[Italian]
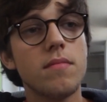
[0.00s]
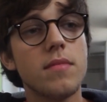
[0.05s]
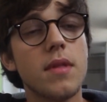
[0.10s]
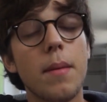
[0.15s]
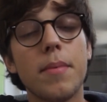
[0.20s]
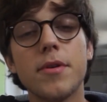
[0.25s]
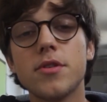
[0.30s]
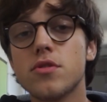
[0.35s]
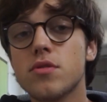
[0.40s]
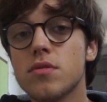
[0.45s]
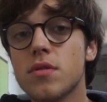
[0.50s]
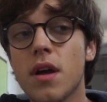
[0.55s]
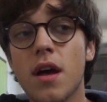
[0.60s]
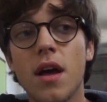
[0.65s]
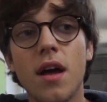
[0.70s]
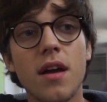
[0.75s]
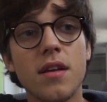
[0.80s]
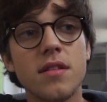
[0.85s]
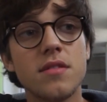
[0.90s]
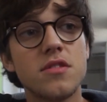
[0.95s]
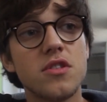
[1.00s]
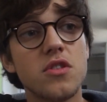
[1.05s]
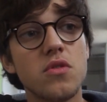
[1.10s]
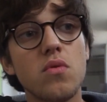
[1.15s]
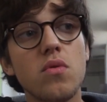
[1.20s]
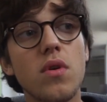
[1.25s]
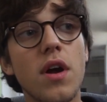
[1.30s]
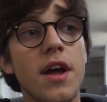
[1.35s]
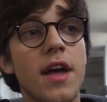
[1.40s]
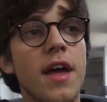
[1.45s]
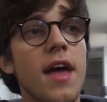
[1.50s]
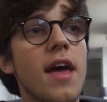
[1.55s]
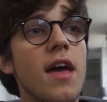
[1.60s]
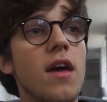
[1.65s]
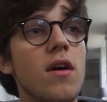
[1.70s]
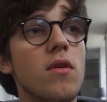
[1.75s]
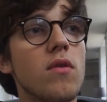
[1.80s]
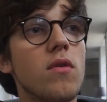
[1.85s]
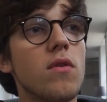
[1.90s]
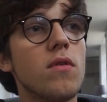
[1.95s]
da persona insicura
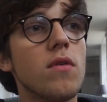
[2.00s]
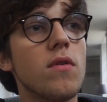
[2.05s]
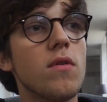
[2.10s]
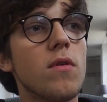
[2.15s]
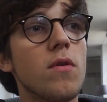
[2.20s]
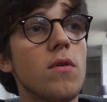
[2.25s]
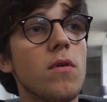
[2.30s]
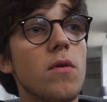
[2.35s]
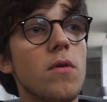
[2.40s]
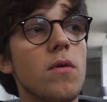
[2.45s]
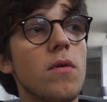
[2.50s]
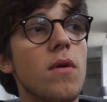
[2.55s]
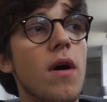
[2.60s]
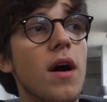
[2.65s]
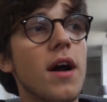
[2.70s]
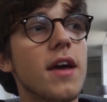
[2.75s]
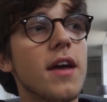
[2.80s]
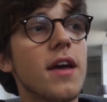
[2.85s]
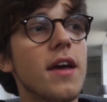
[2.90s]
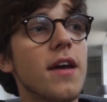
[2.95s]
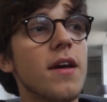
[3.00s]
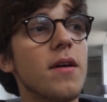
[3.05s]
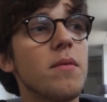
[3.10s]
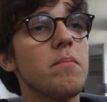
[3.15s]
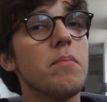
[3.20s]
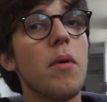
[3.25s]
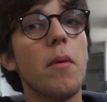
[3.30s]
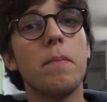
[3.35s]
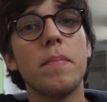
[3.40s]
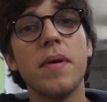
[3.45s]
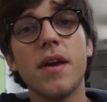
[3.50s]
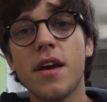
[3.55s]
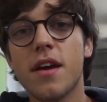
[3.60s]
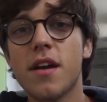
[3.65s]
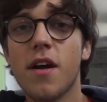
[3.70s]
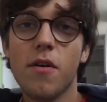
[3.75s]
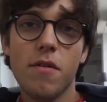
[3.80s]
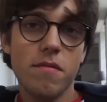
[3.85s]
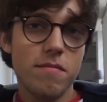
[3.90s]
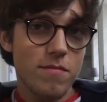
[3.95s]
che ero, anche un po'
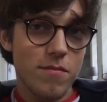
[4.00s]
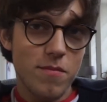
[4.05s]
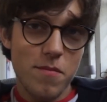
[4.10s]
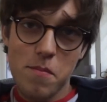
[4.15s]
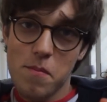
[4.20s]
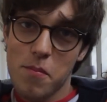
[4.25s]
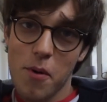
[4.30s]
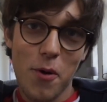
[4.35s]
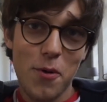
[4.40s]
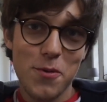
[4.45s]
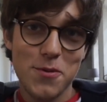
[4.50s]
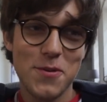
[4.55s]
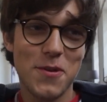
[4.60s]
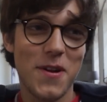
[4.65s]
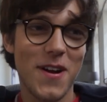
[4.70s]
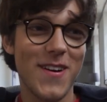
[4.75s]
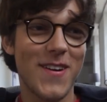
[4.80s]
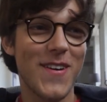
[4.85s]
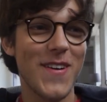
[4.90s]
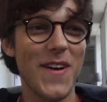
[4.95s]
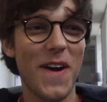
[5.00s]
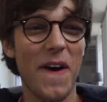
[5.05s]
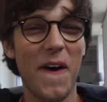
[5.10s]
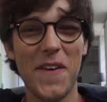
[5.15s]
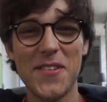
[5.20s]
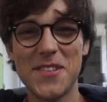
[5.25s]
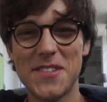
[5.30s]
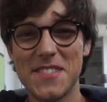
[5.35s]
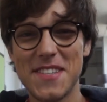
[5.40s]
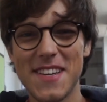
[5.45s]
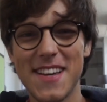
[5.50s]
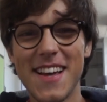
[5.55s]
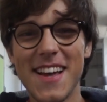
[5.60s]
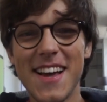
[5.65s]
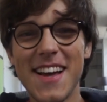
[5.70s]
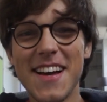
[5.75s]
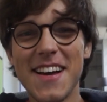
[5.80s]
pigra, un po' lo sono ancora oggi,